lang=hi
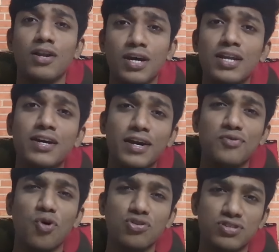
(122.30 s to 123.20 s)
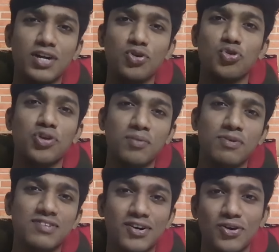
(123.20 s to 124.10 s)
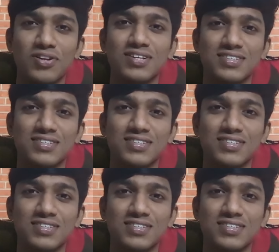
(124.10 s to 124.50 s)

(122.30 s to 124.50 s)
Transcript: अ रियली ग्रेट वॉच दैट यू शुडेंट मिस एट ऑल